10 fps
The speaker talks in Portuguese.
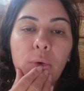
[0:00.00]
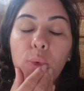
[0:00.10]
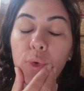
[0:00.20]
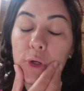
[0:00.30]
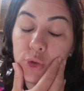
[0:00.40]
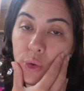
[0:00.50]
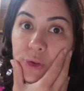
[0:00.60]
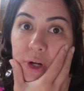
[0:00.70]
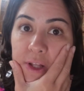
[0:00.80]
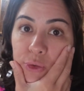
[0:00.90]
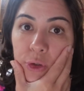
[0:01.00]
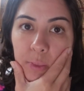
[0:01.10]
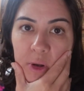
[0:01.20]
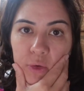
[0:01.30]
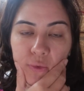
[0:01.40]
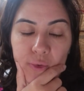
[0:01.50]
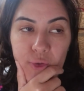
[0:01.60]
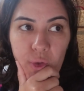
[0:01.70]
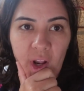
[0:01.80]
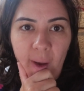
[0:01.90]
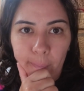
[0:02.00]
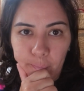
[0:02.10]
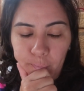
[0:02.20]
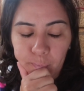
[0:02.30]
O nosso controlador não parou de funcionar.